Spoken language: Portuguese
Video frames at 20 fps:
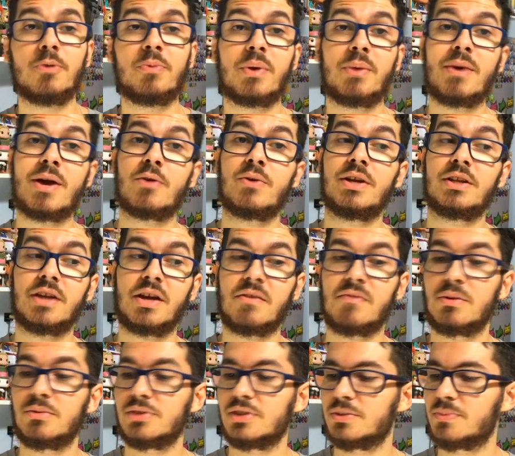E o primeiro item que
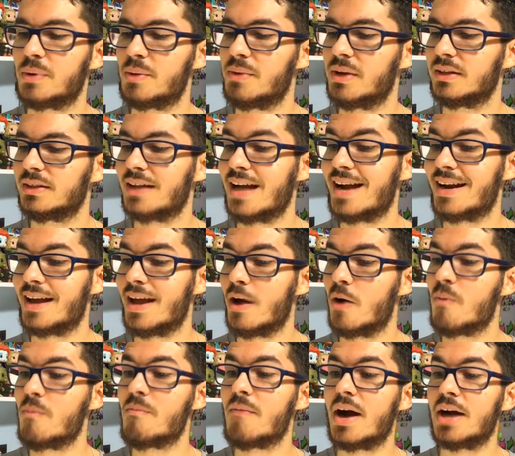vamos experimentar é
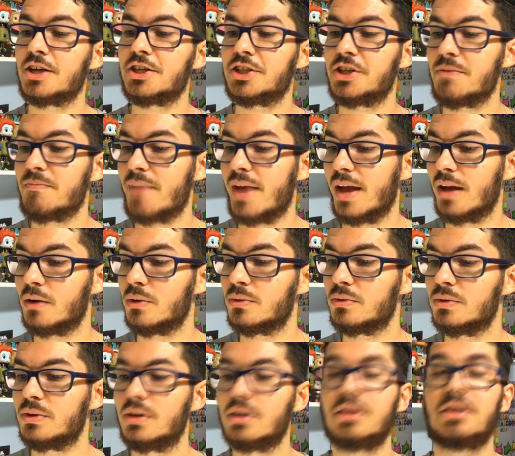o Marshmallow,